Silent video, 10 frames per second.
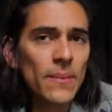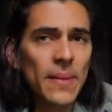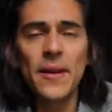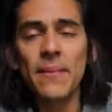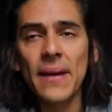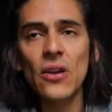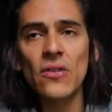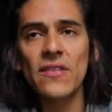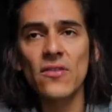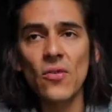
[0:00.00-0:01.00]
vivir
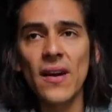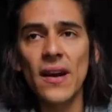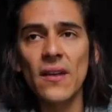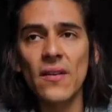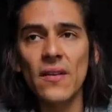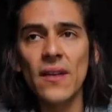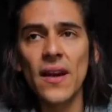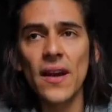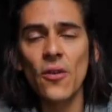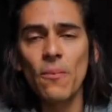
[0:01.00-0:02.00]
menos suena
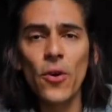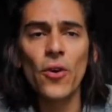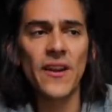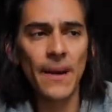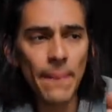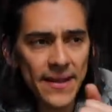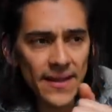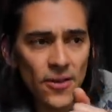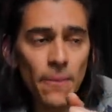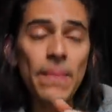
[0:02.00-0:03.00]
eh, un poco
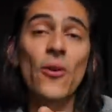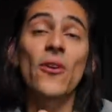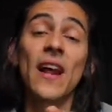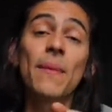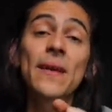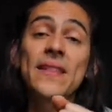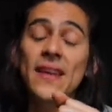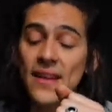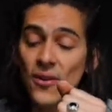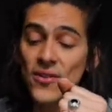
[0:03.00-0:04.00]
dramático, pero
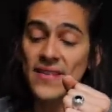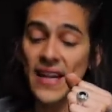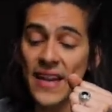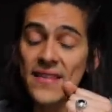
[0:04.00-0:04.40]
realmente nos están